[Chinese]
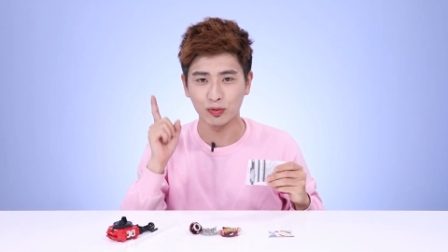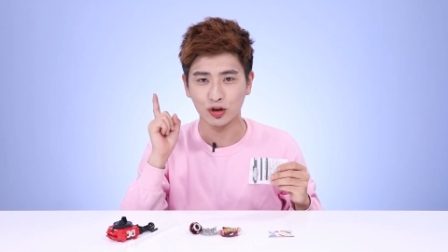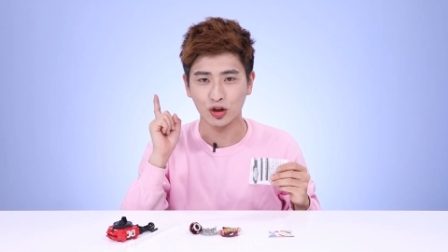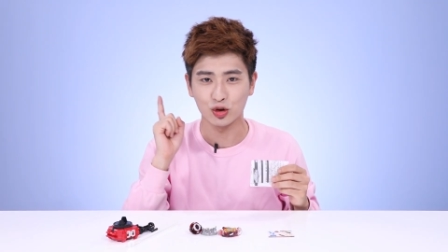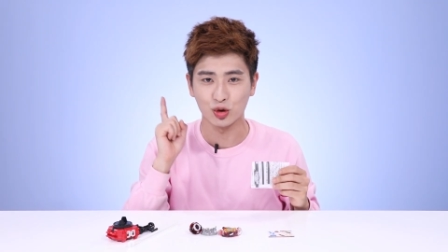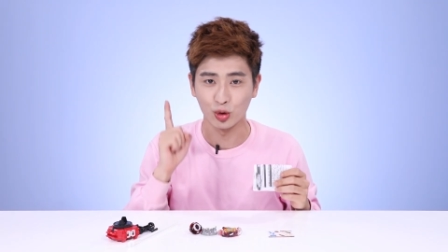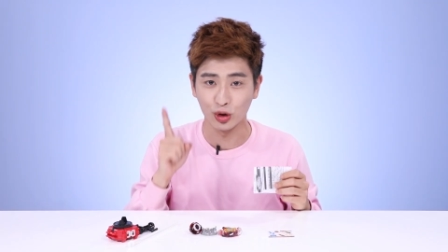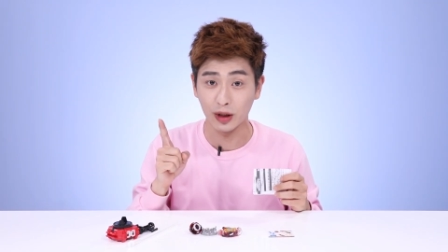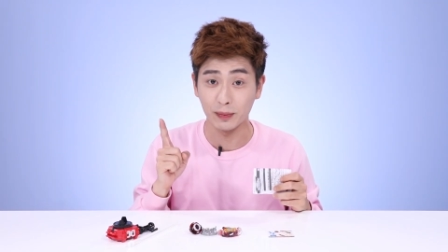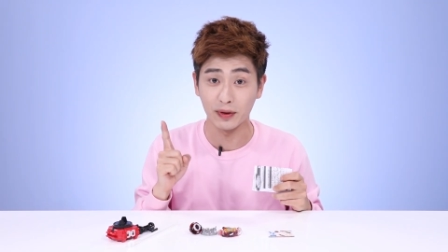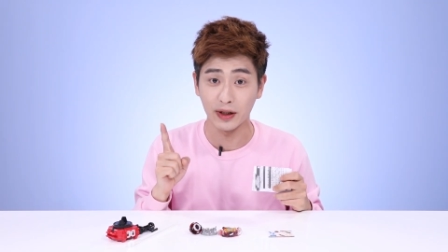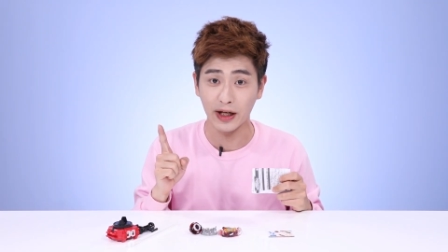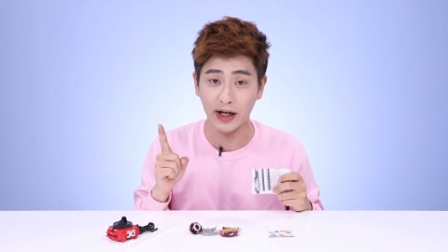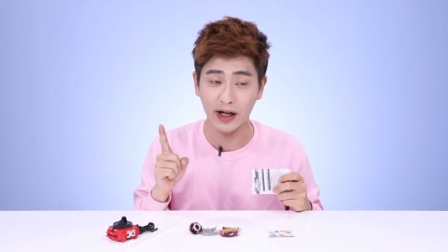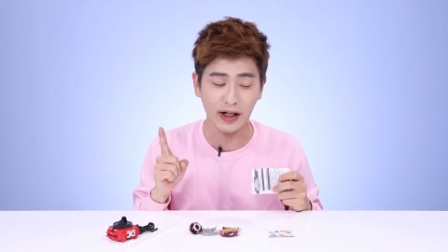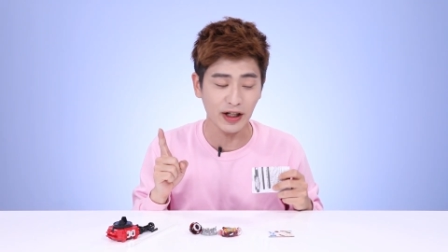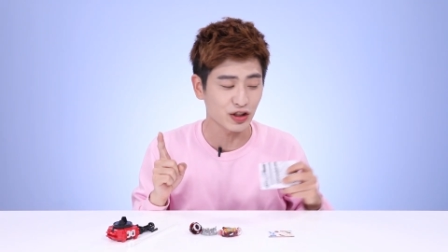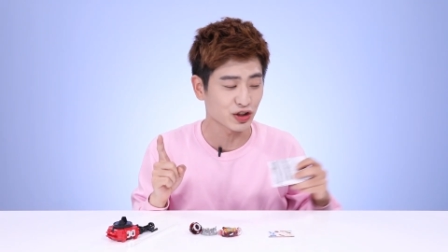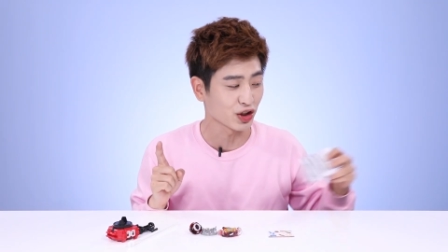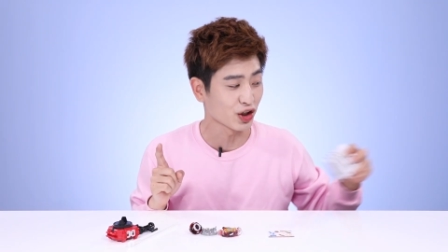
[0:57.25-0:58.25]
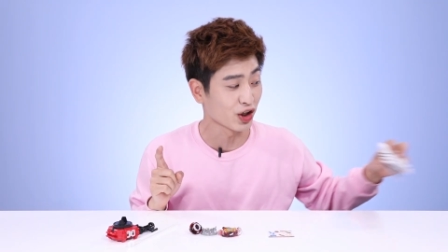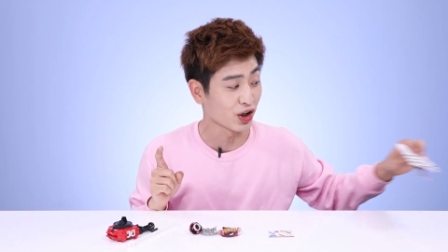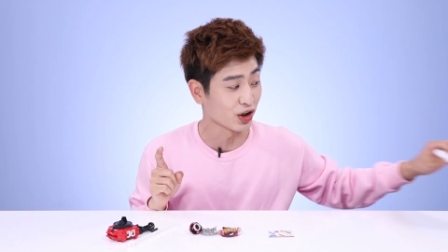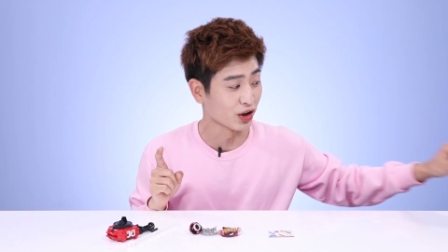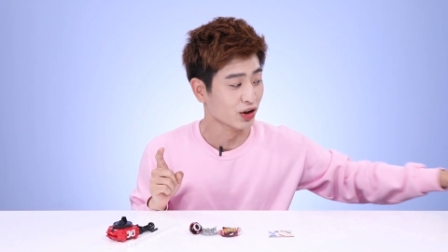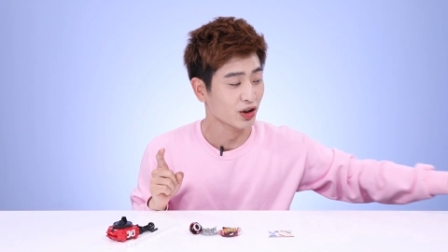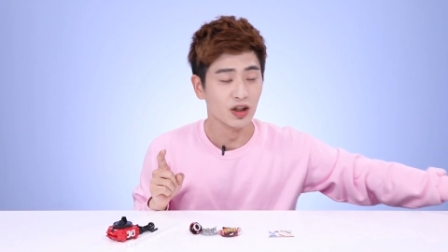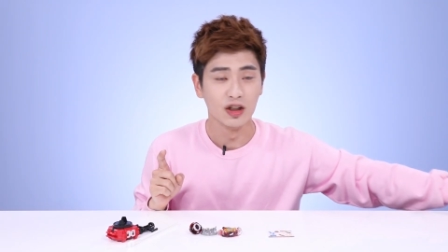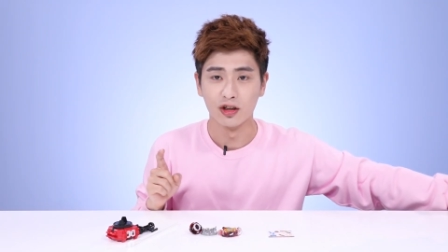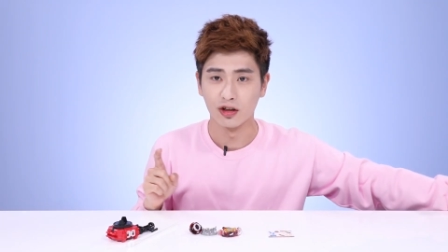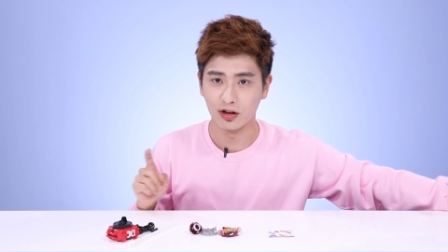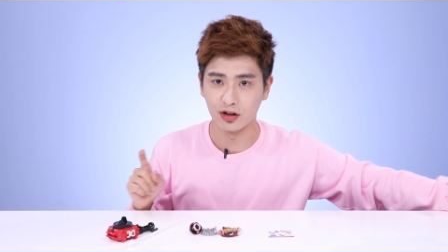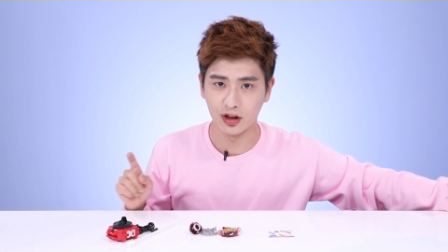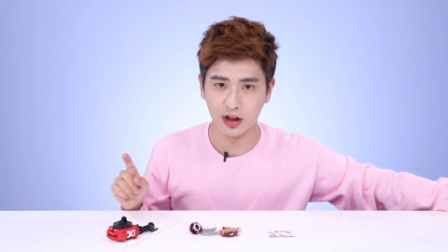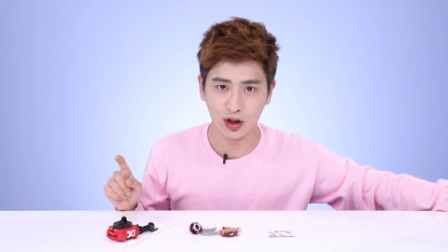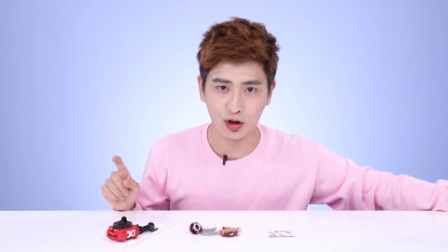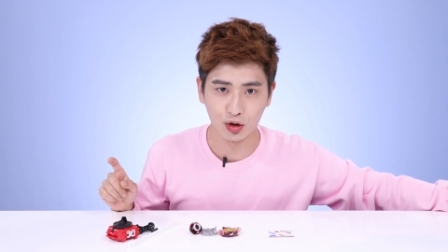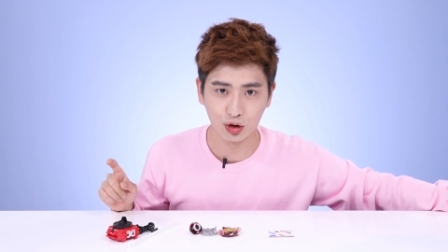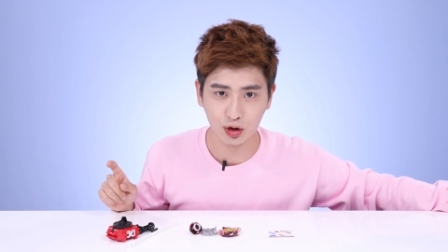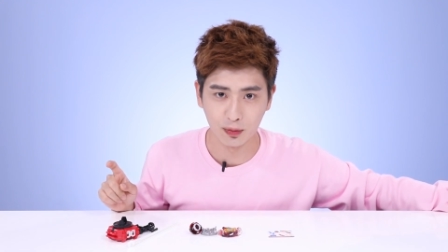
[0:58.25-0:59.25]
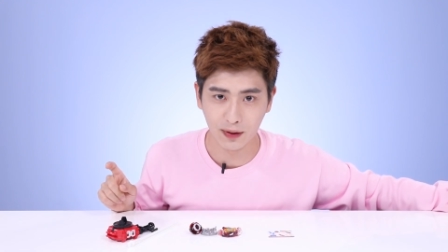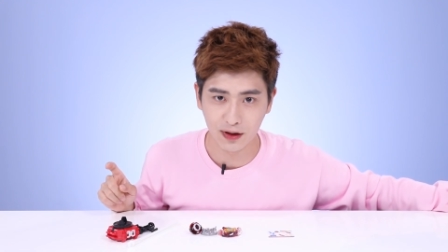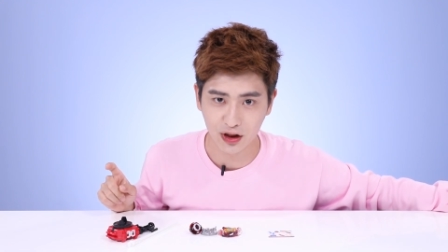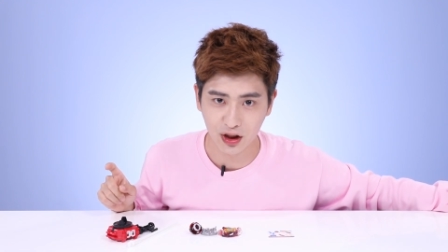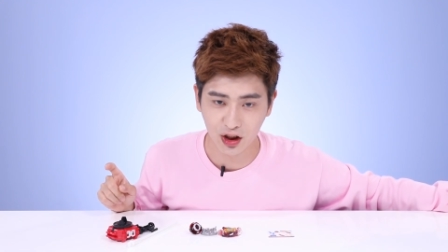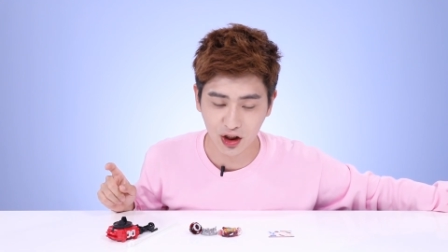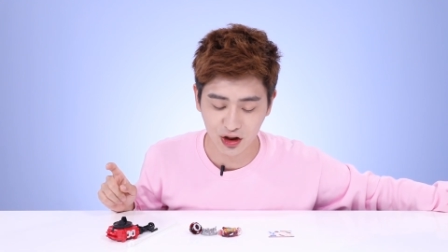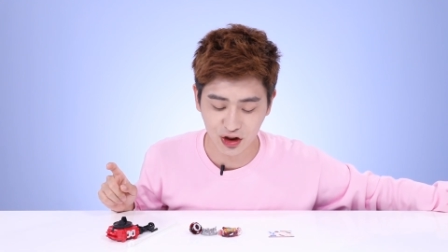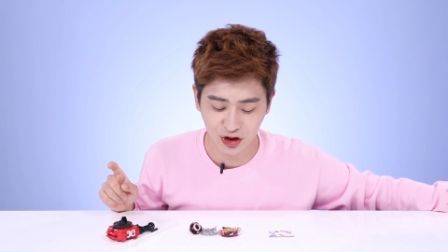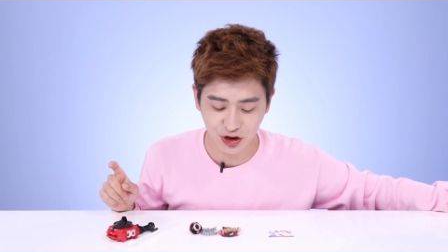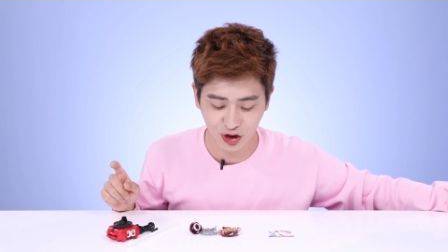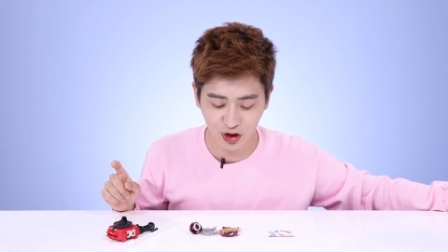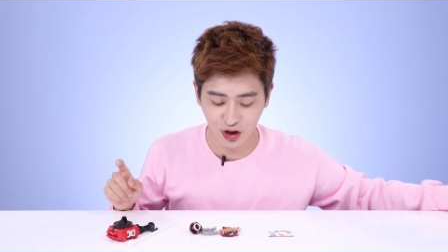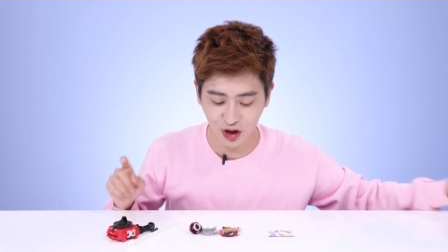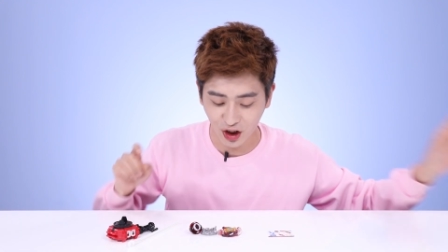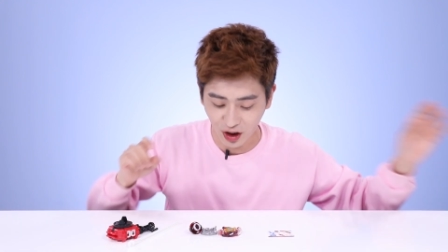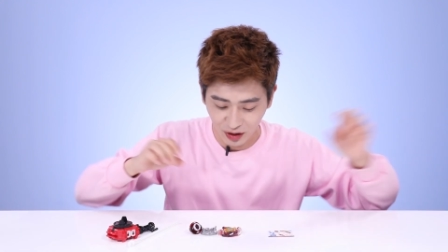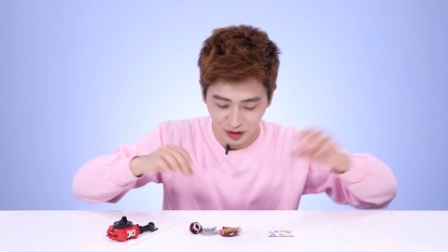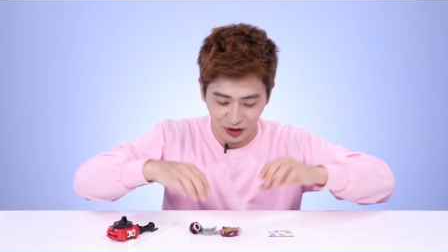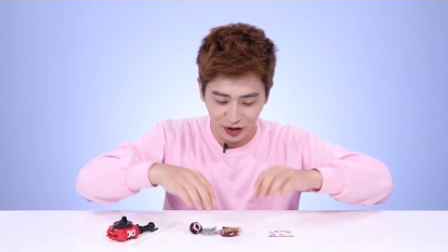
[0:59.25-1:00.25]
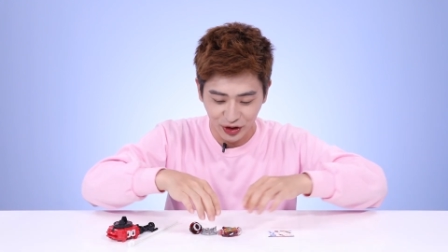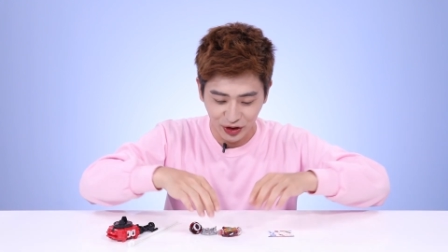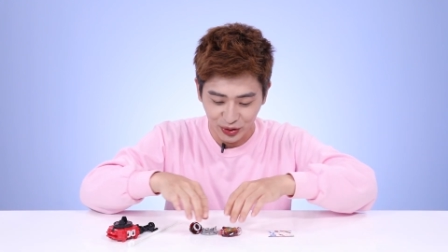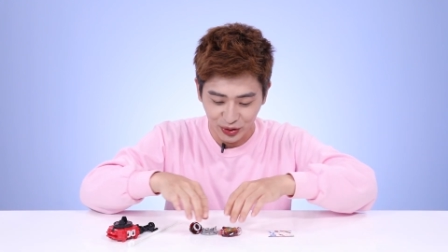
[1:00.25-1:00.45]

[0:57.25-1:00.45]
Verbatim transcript: 组装一下陀螺吧，当然还要贴纸啦。